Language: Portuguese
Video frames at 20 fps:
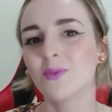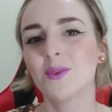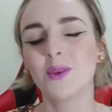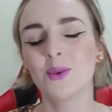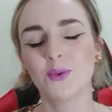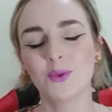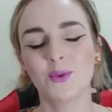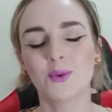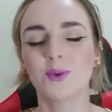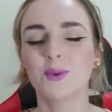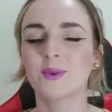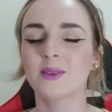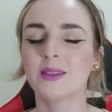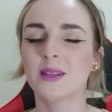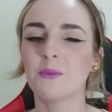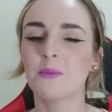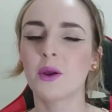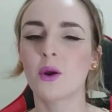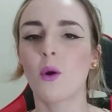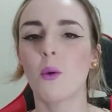e o todo
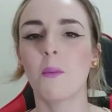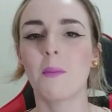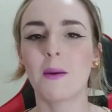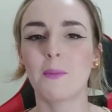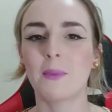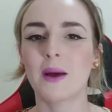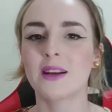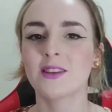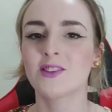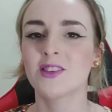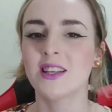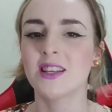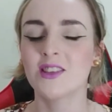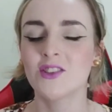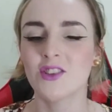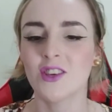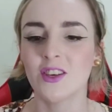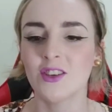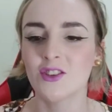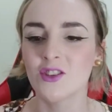também como uma parte da
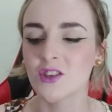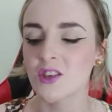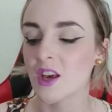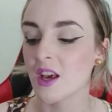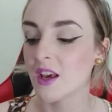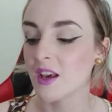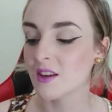gente.